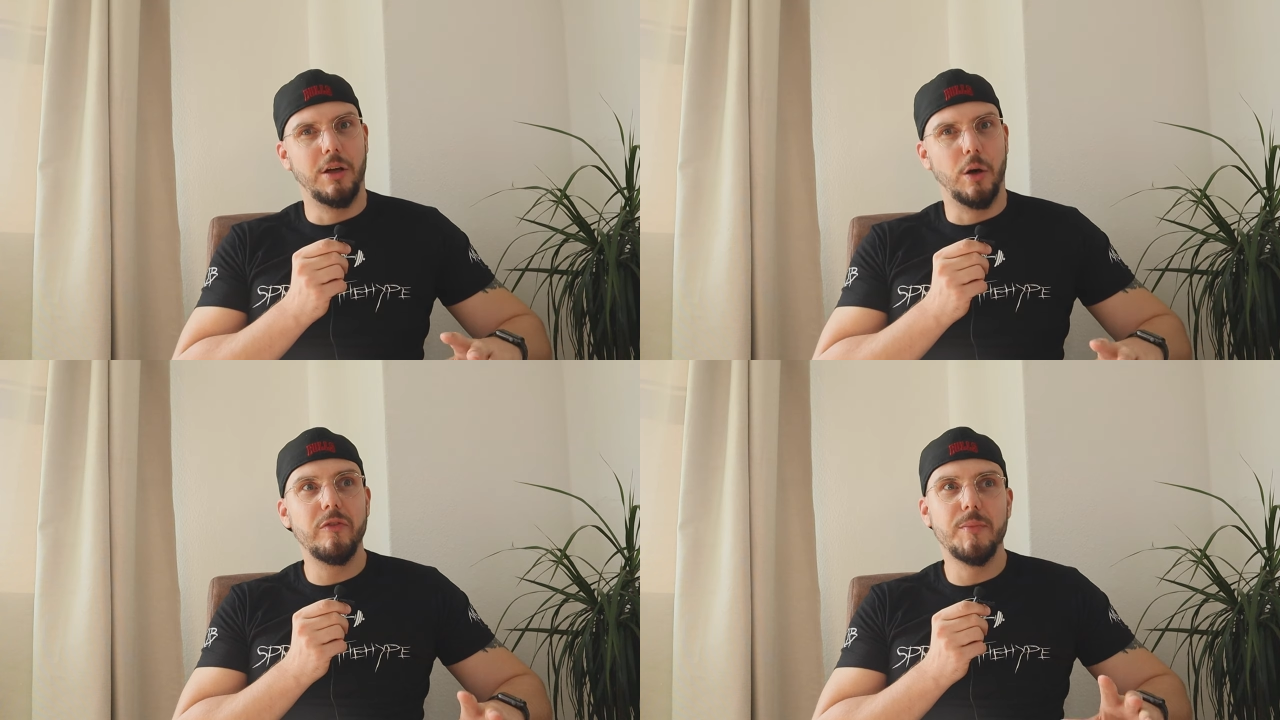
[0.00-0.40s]

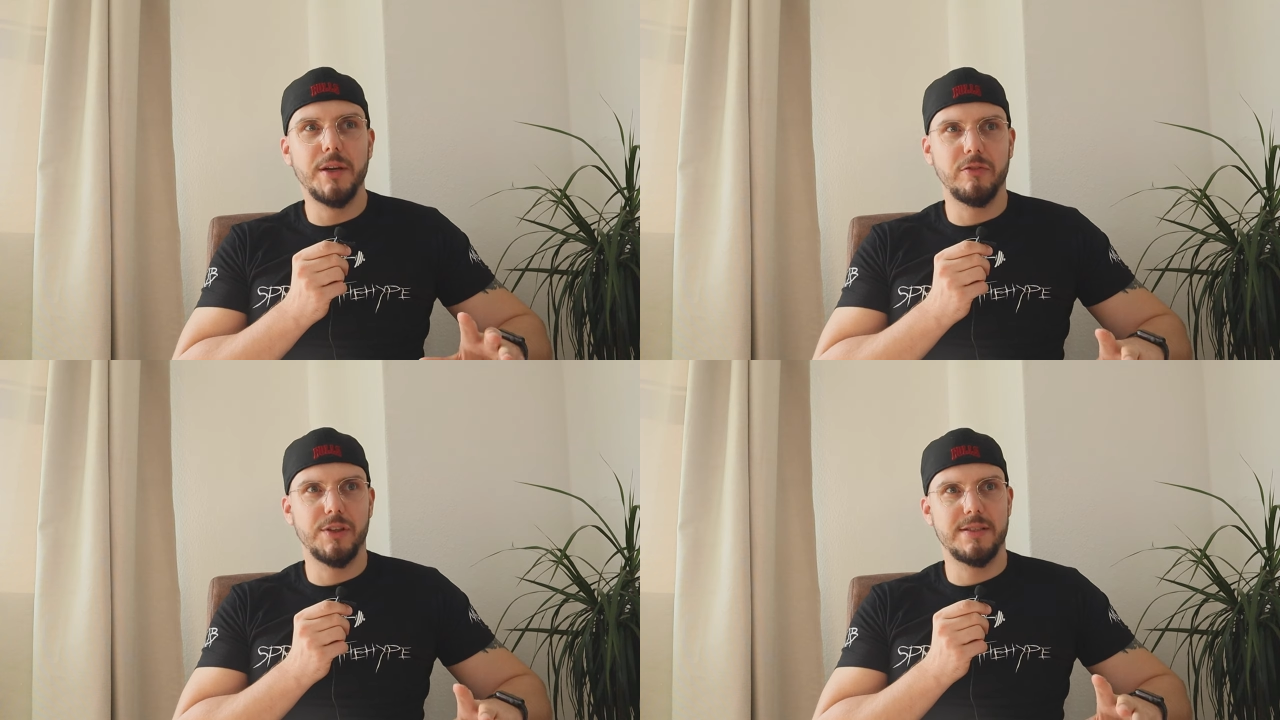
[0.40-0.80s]
Erhoffe
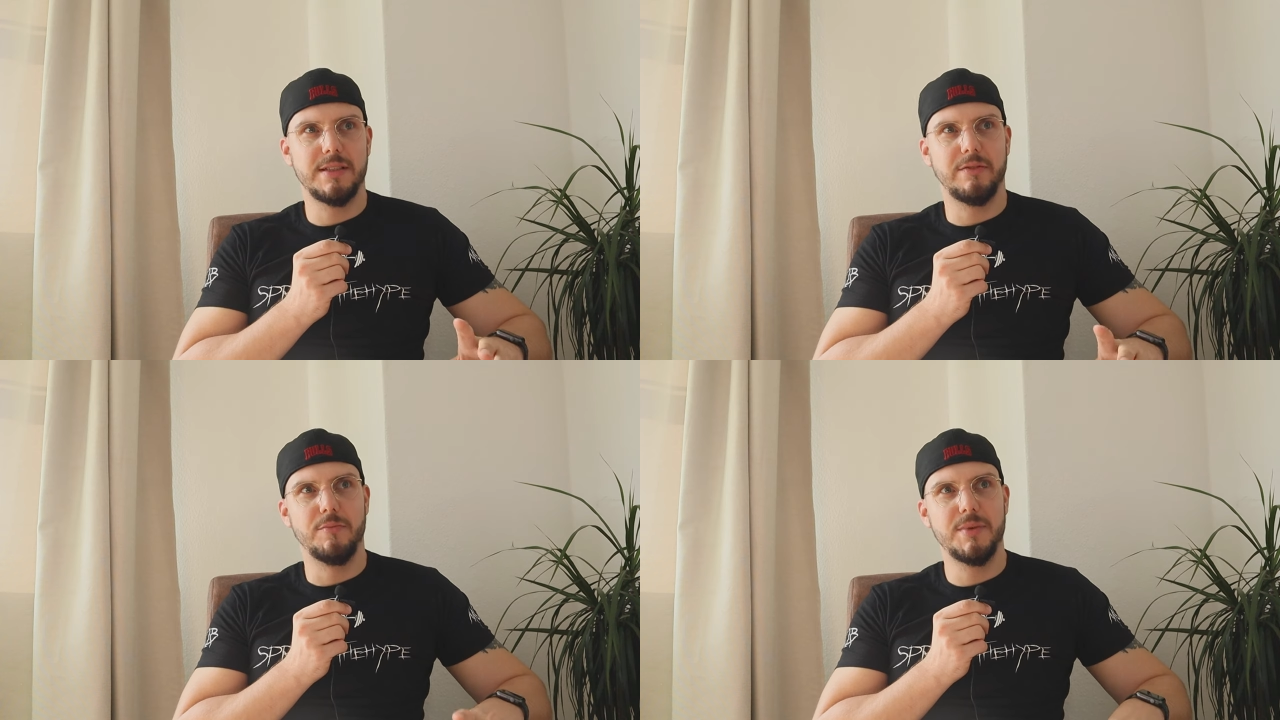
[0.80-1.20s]
mir davon, dass
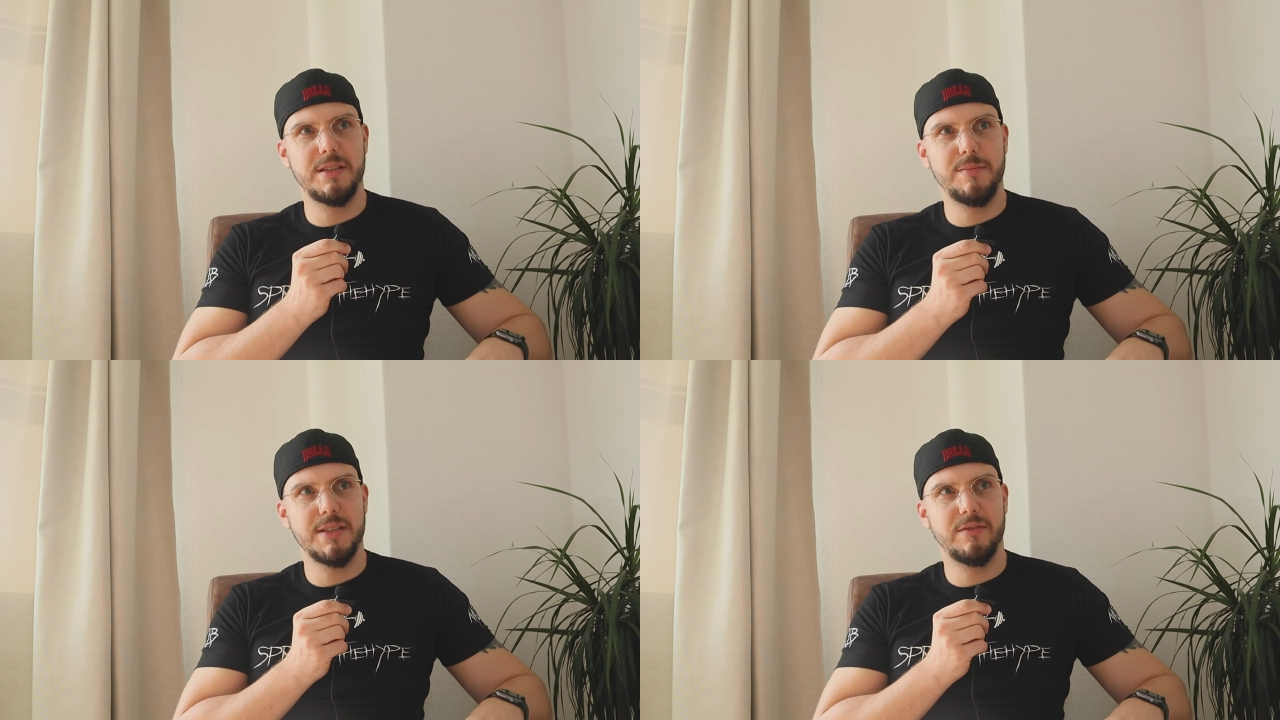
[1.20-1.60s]
es davon ein
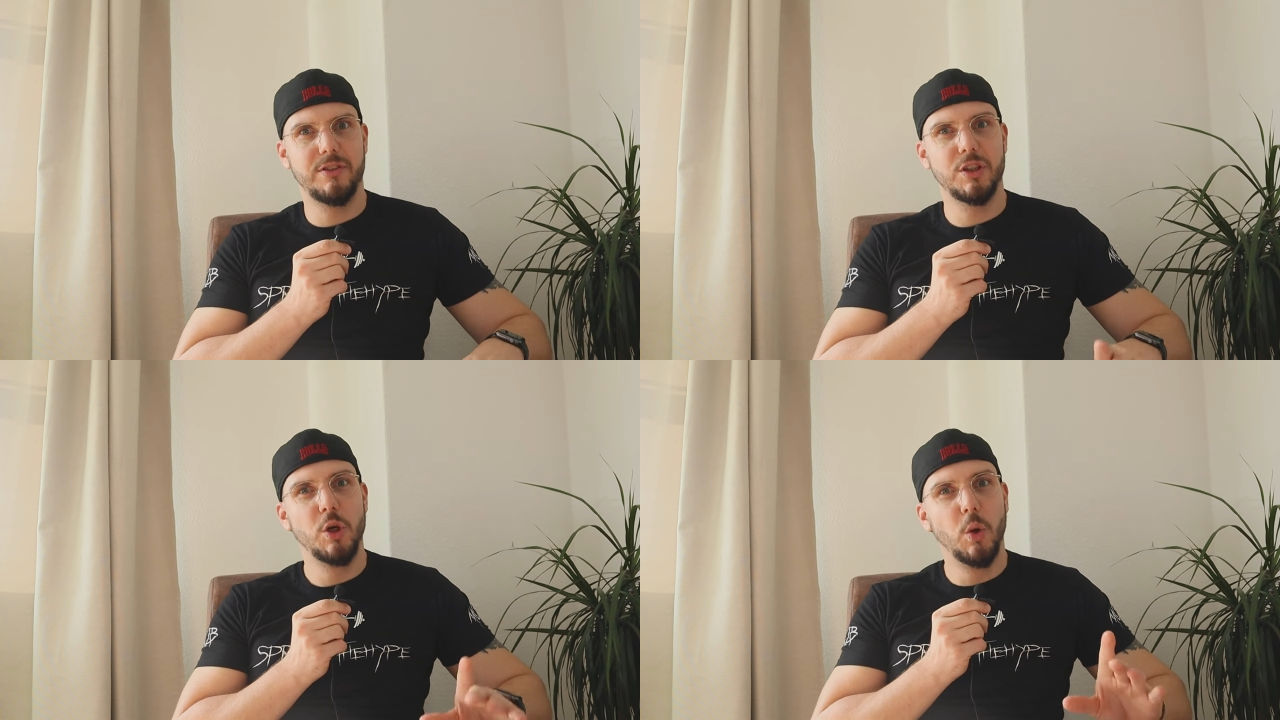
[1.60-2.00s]
bisschen besser
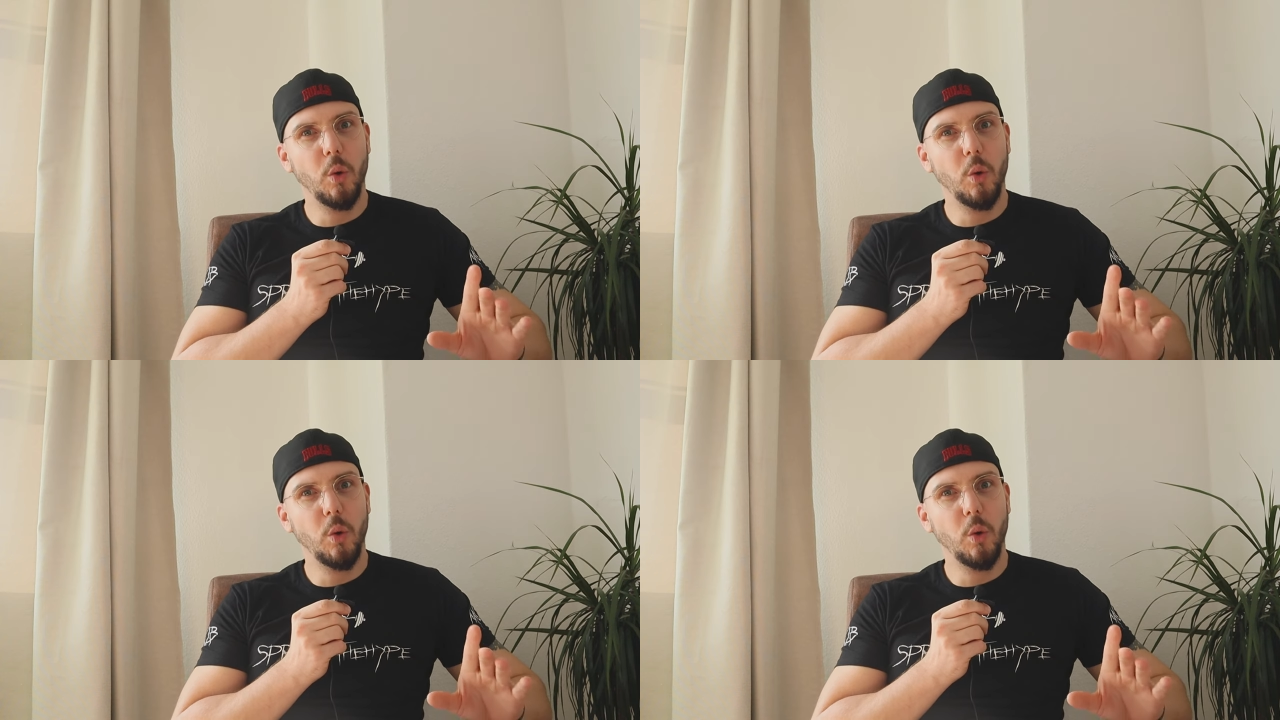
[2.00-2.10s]
wird.